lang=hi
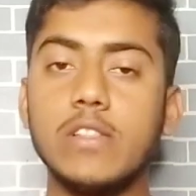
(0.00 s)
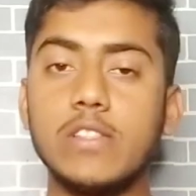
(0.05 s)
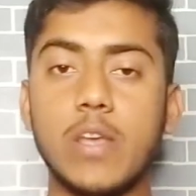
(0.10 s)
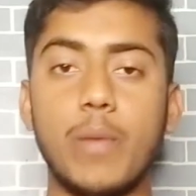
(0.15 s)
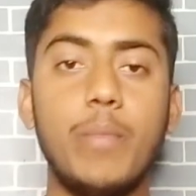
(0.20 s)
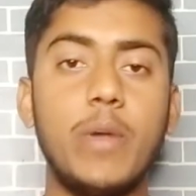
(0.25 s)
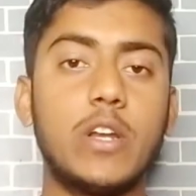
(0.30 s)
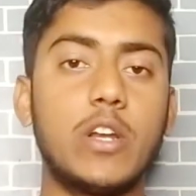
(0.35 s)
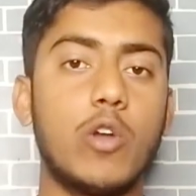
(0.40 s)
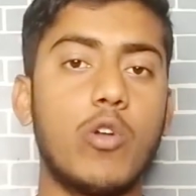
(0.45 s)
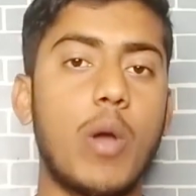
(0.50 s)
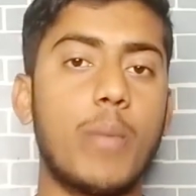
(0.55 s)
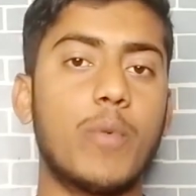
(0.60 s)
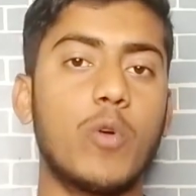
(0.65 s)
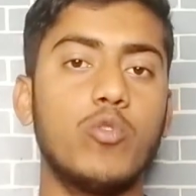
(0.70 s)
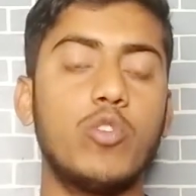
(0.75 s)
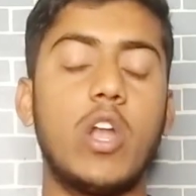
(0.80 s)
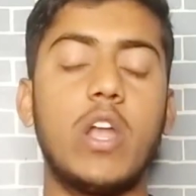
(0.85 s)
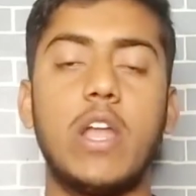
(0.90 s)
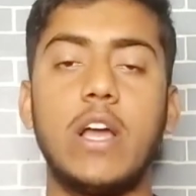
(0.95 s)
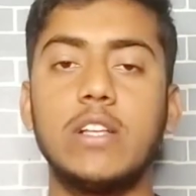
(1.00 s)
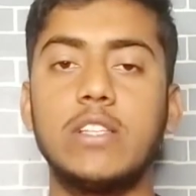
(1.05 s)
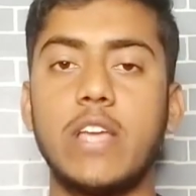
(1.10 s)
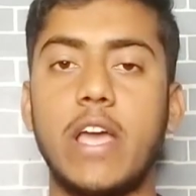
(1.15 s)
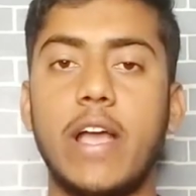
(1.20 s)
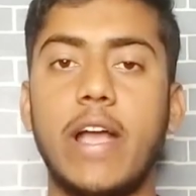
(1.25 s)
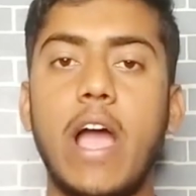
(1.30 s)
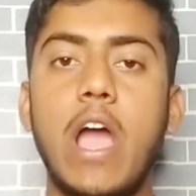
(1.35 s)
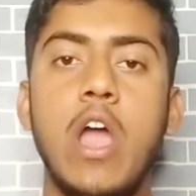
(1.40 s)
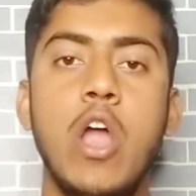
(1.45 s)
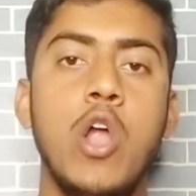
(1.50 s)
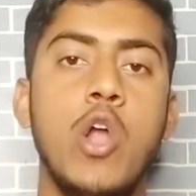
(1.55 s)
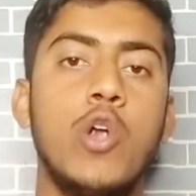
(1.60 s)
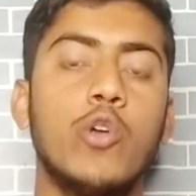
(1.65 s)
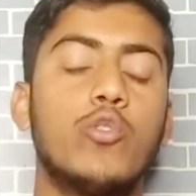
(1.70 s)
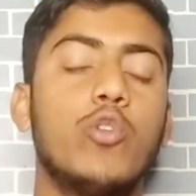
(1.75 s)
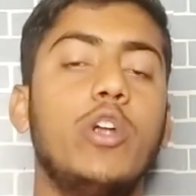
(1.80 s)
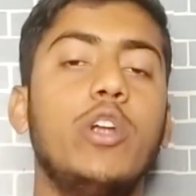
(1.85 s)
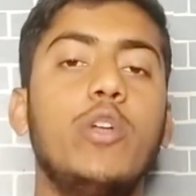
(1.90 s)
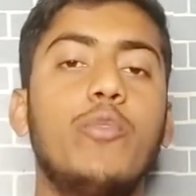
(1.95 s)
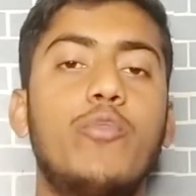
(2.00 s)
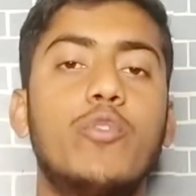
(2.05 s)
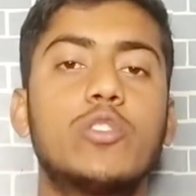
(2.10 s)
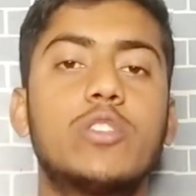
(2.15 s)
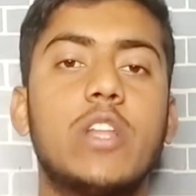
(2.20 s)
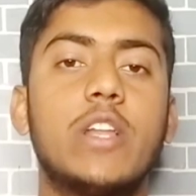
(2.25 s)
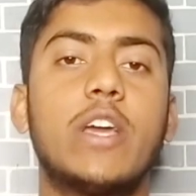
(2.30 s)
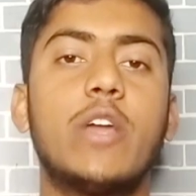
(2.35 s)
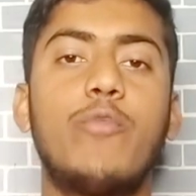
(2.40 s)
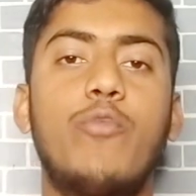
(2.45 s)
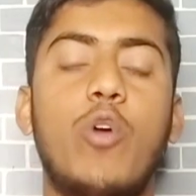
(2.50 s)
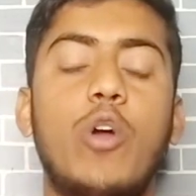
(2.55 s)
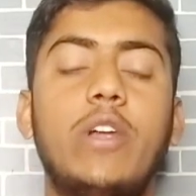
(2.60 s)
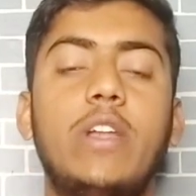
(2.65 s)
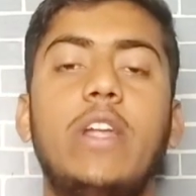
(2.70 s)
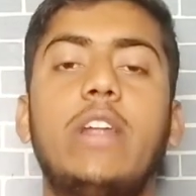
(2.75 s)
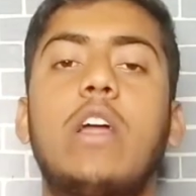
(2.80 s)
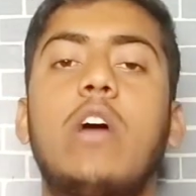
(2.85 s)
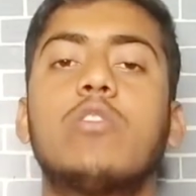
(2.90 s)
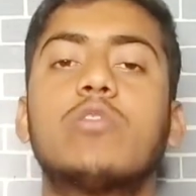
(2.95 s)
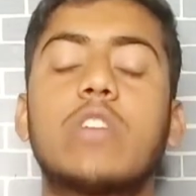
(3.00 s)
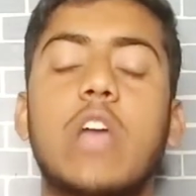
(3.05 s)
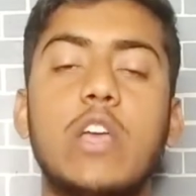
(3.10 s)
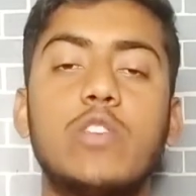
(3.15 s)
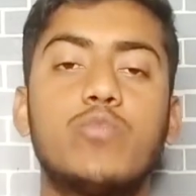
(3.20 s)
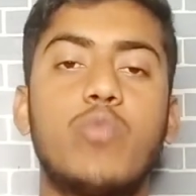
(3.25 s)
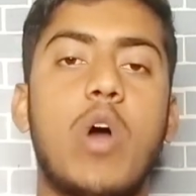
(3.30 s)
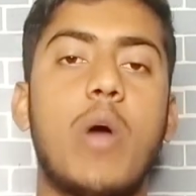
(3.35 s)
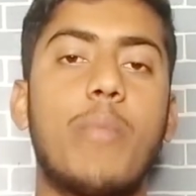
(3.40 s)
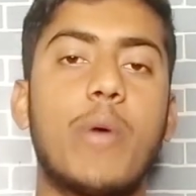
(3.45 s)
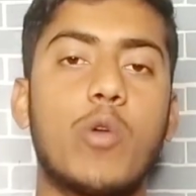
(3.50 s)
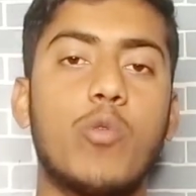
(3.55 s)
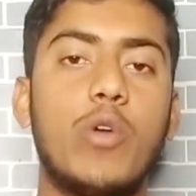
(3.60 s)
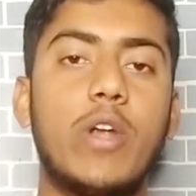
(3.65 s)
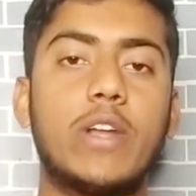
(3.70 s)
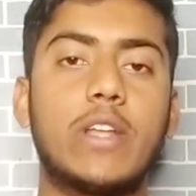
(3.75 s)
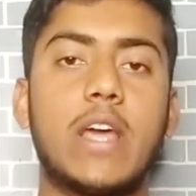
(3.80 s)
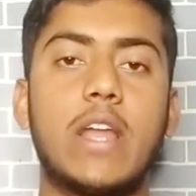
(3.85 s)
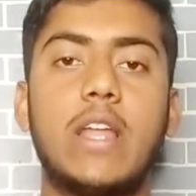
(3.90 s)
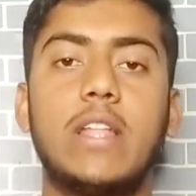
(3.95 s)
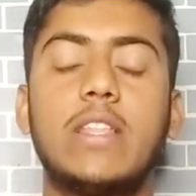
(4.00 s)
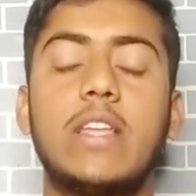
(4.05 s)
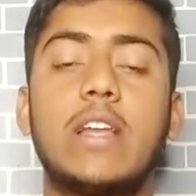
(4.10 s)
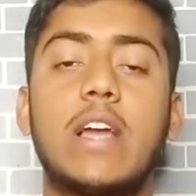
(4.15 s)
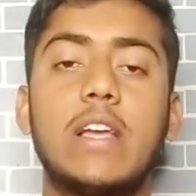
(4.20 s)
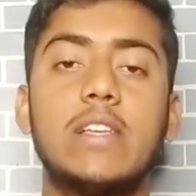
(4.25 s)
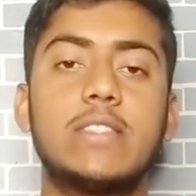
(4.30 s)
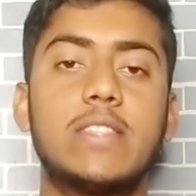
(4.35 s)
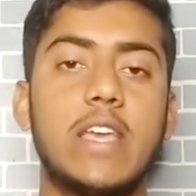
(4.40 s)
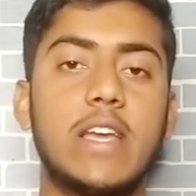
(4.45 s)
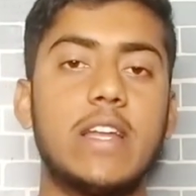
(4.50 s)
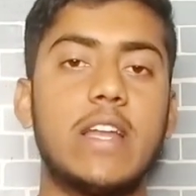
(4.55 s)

देन सबमिट करो आपको वीडियो लग जाएगा ट्वेंटी फोर से लेकर फोर्टी एट आवर्स गाइज वहाँ पर वेट करना देन गाइज